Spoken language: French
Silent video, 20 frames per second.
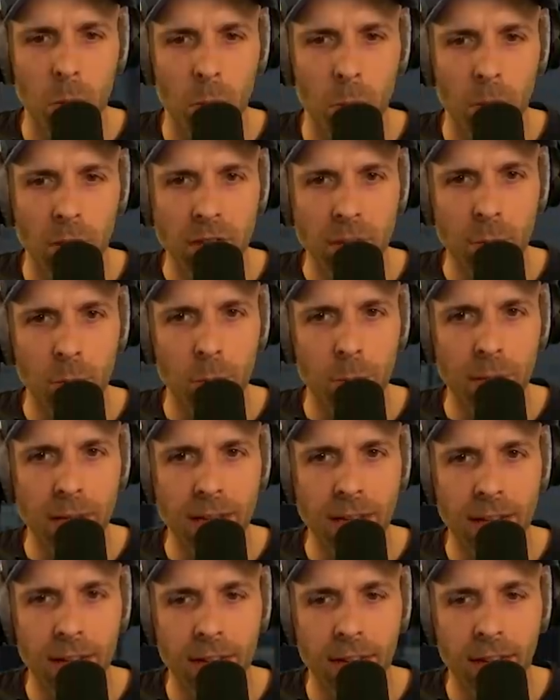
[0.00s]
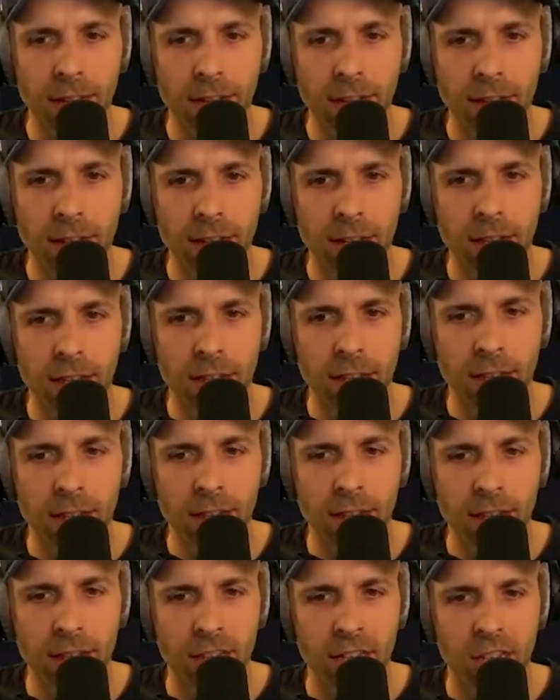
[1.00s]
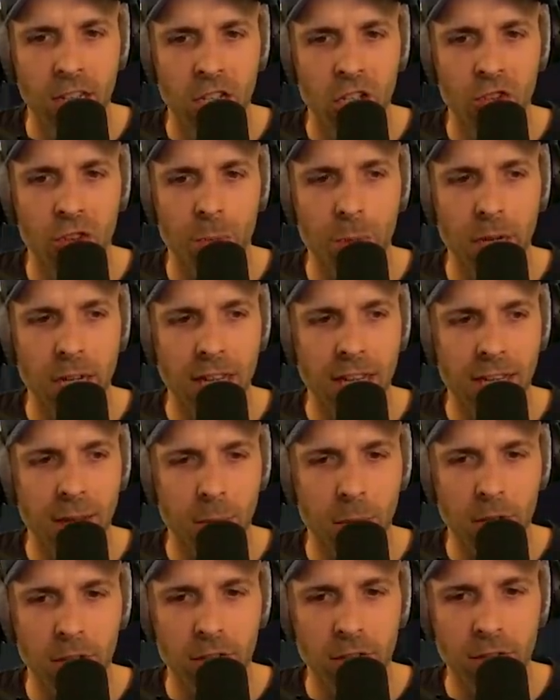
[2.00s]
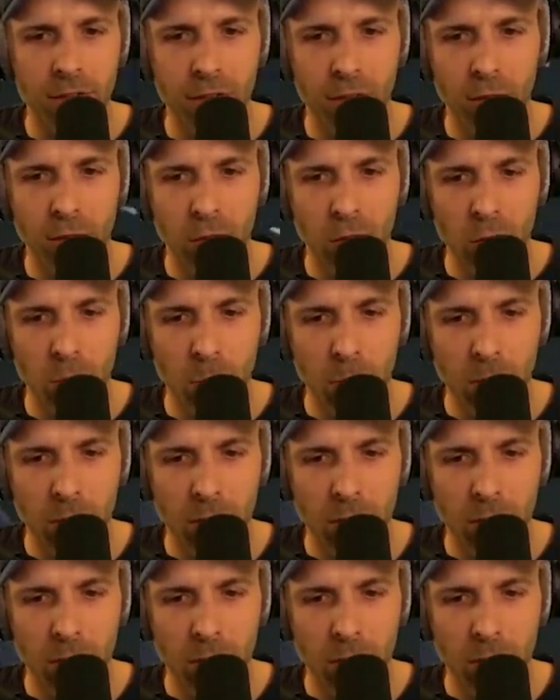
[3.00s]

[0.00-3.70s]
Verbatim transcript: bon, moi c'est mon pattern. Je fais pas les quêtes moi, je les fais en fantôme.